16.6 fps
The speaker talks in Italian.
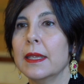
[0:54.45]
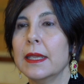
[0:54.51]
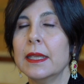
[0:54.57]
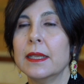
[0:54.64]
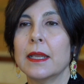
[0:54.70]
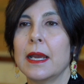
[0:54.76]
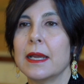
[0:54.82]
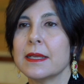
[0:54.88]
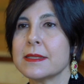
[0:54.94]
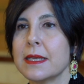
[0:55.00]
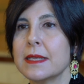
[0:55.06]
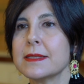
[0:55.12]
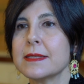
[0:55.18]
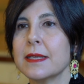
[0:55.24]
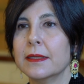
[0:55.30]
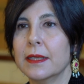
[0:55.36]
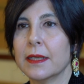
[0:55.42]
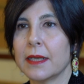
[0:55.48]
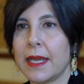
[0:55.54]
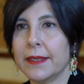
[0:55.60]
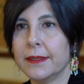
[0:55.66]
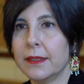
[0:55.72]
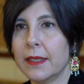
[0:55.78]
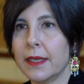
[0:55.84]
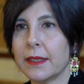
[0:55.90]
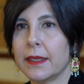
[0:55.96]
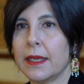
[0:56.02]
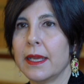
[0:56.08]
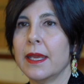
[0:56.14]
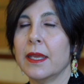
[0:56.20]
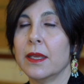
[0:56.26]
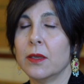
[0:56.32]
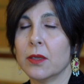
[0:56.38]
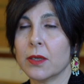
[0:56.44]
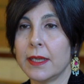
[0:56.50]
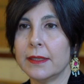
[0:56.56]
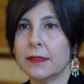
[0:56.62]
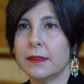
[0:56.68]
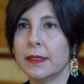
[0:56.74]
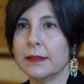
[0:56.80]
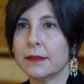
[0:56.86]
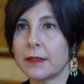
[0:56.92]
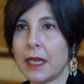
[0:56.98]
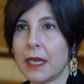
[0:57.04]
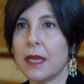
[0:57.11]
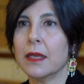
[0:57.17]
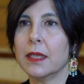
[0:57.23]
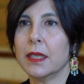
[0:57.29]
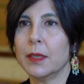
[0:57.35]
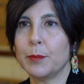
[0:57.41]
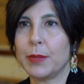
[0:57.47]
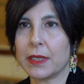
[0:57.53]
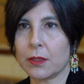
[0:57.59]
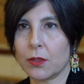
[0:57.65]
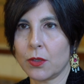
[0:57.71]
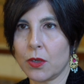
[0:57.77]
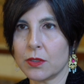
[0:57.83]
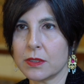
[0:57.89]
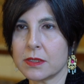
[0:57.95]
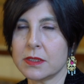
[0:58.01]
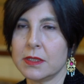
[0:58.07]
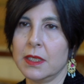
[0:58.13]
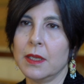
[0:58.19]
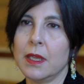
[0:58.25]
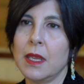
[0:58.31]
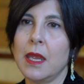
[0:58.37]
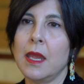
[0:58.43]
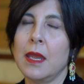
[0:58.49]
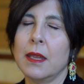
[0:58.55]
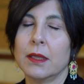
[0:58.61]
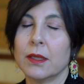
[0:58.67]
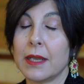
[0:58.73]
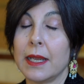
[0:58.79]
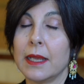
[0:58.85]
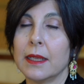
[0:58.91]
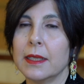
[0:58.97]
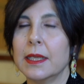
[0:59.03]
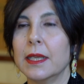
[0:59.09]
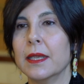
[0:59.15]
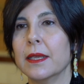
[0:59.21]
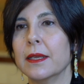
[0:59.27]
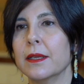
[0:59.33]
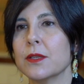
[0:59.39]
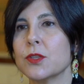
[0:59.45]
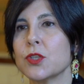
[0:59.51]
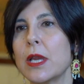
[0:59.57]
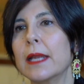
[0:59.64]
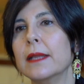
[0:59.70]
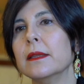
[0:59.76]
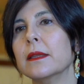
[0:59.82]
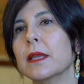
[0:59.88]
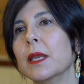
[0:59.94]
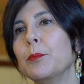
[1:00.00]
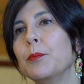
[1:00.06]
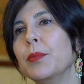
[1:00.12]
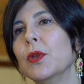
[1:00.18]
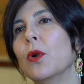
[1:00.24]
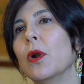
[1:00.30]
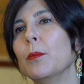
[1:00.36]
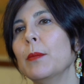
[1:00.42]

in assenza di rete, che è rete tra i percorsi, tra i eh, centri più o